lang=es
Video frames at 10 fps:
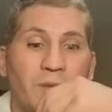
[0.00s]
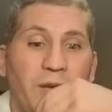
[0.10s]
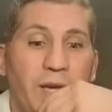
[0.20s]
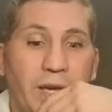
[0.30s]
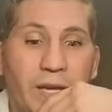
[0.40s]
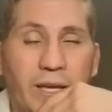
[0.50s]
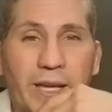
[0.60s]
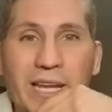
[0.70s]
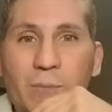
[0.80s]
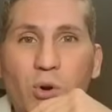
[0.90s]
Y
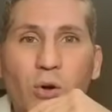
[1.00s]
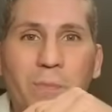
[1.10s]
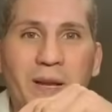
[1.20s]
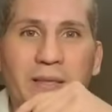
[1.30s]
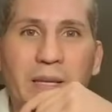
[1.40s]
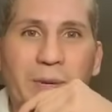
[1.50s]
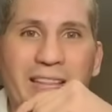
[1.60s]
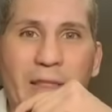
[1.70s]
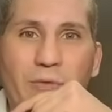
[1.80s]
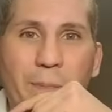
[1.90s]
queremos compartir,
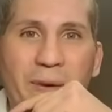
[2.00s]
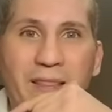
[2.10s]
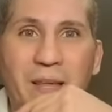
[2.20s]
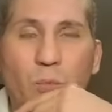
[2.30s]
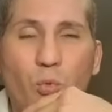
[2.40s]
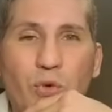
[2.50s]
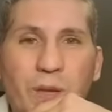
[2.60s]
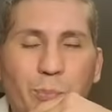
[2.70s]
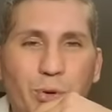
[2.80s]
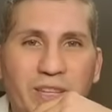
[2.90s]
¿verdad?, una parte muy
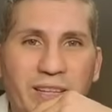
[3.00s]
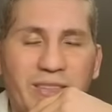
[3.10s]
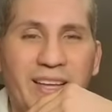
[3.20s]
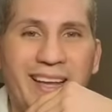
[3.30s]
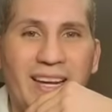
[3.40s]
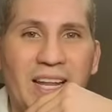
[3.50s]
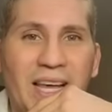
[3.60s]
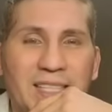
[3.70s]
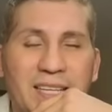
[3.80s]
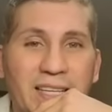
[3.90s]
importante en
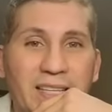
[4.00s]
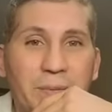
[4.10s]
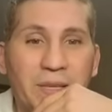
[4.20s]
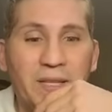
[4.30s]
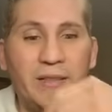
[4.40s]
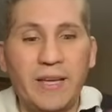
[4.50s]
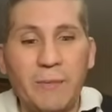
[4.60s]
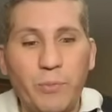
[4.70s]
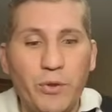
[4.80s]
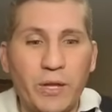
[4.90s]
la santa, bendita
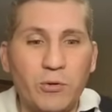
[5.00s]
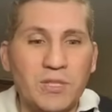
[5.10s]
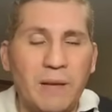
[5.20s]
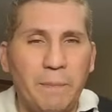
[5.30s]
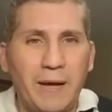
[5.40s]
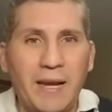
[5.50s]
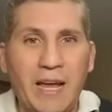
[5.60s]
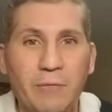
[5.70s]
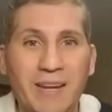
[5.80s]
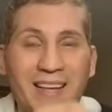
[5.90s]
y poderosa
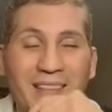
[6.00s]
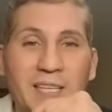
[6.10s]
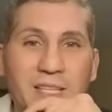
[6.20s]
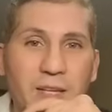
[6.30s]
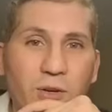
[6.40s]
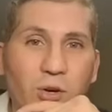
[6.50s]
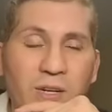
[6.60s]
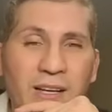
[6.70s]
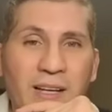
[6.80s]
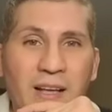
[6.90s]
palabra del
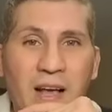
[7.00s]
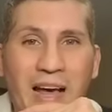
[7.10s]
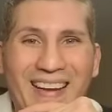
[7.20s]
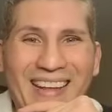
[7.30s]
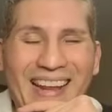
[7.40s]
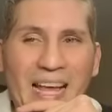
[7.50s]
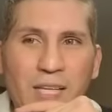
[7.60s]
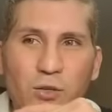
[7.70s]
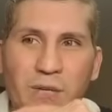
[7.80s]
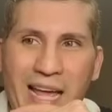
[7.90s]
Señor
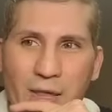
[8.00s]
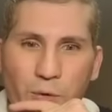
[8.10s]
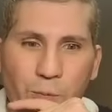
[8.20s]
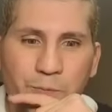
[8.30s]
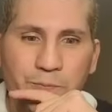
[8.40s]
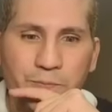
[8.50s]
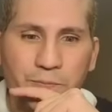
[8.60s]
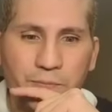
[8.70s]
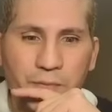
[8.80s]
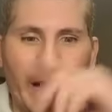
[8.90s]
relacionado
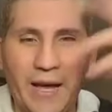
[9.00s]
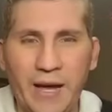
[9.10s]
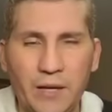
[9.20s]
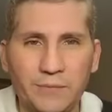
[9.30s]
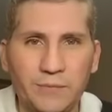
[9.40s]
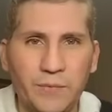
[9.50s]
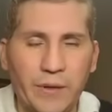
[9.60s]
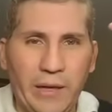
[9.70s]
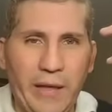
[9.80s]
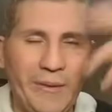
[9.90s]
a
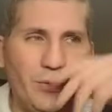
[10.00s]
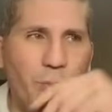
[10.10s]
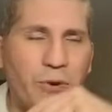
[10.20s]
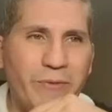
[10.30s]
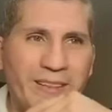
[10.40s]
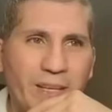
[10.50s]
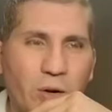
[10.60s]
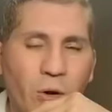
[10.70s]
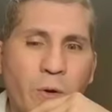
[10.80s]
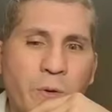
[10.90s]
eventos
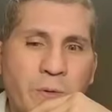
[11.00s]
proféticos